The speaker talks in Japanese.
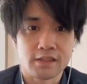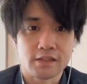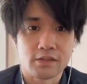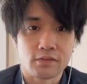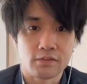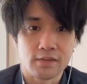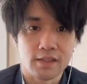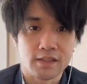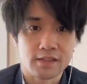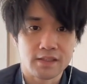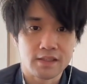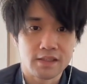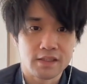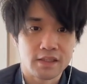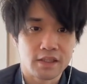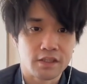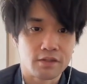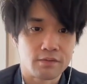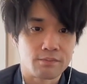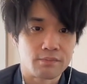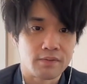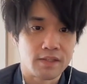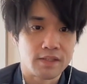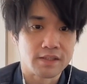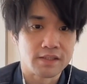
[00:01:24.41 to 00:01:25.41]
出張覚醒
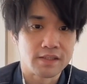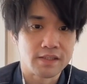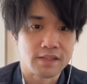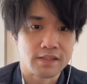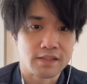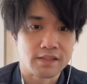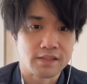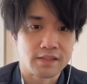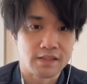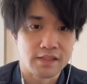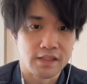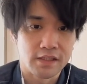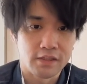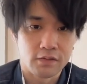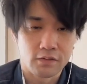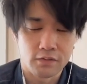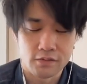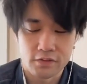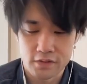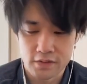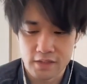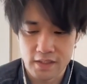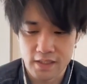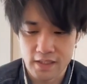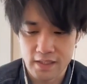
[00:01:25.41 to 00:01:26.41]
スキルプラスにスキルチェン4
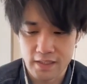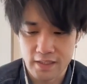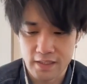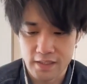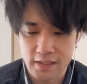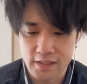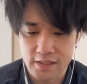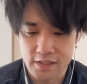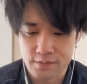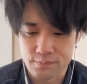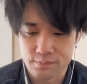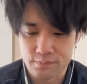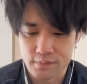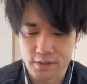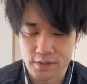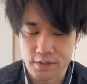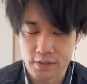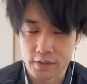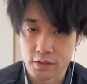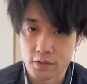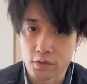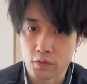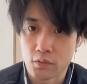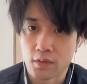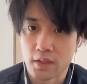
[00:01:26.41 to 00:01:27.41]
つ、
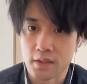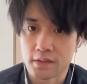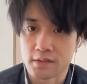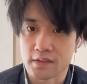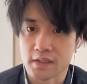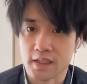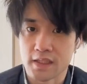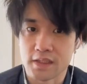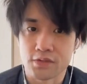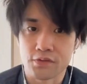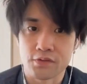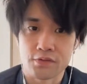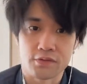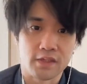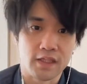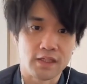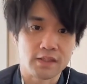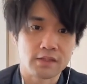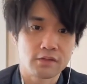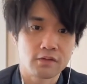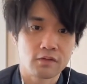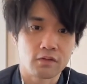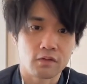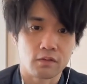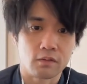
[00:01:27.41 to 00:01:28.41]
えー、HP 強化の最上位のや
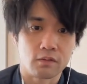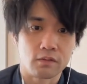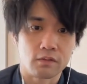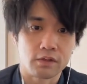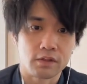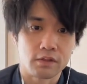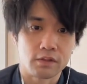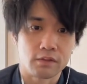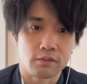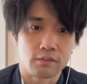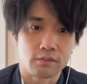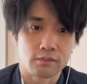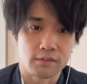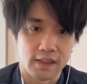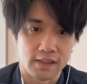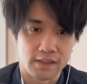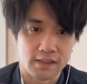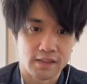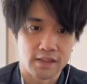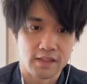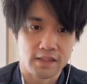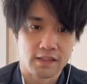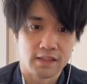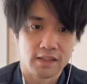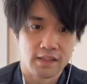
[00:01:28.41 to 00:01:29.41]
つを2
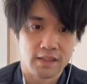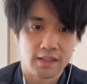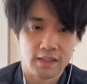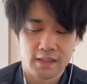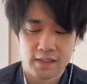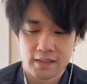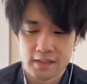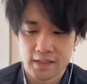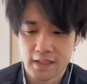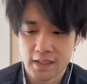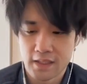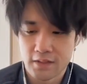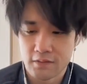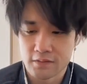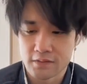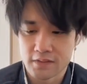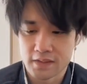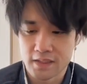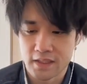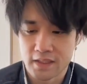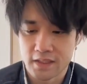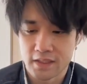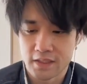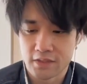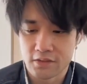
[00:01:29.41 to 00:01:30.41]
つでこち
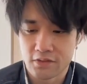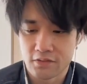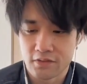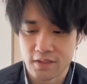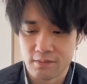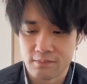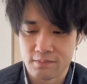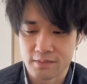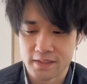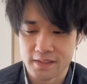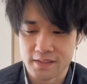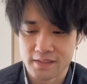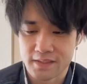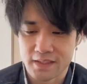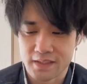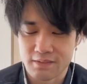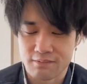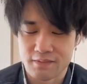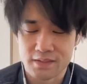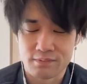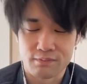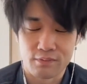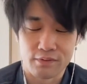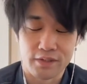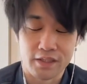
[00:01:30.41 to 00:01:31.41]
らインドラ武器つけて
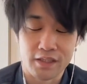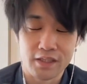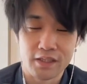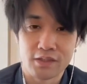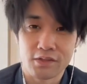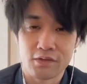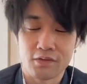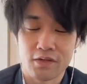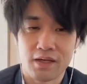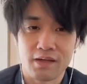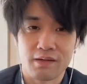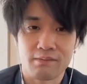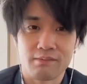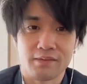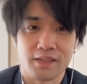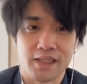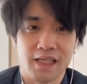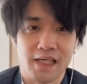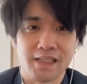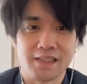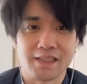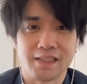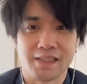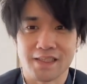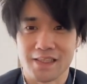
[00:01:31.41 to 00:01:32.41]
ます僕インドラ
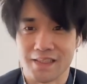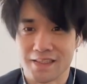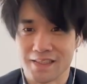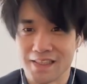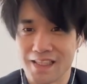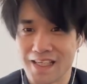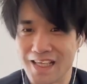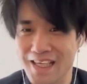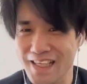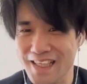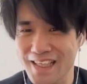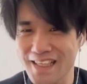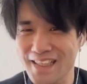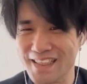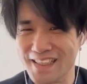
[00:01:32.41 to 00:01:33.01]
大好きですはい